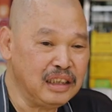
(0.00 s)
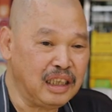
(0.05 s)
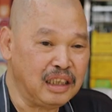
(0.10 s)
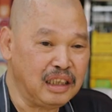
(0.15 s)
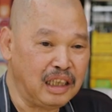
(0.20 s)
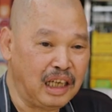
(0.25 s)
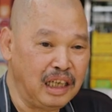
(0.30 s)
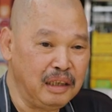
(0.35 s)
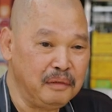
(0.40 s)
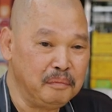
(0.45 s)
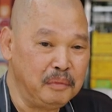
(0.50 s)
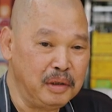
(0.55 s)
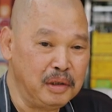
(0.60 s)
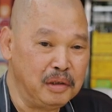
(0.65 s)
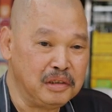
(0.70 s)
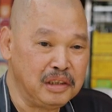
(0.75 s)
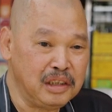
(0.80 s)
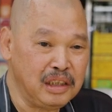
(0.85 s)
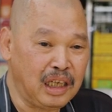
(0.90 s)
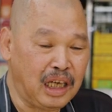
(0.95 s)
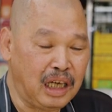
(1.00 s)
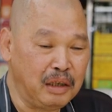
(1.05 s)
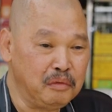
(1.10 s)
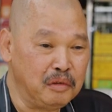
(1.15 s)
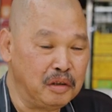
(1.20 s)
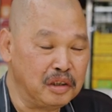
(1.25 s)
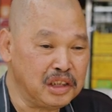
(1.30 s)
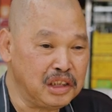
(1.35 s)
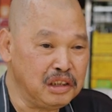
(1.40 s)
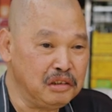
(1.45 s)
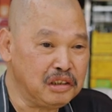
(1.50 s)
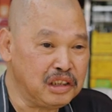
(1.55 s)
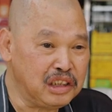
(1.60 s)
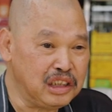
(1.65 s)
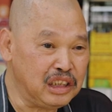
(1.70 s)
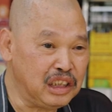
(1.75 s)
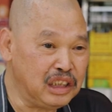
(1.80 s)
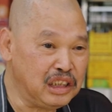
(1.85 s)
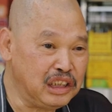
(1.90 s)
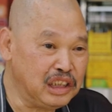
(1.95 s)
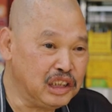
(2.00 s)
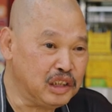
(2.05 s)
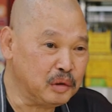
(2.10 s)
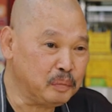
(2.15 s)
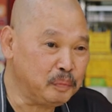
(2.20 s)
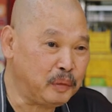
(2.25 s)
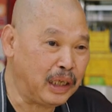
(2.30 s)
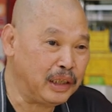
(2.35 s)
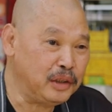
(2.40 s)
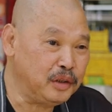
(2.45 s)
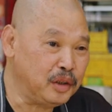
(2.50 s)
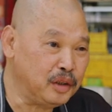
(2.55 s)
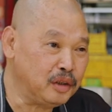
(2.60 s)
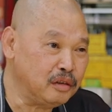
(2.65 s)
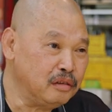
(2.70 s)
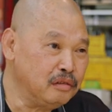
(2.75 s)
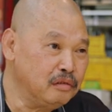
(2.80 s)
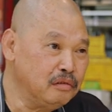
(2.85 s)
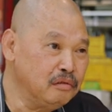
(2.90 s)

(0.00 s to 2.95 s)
来来没有鸡来，我休息了一个半月，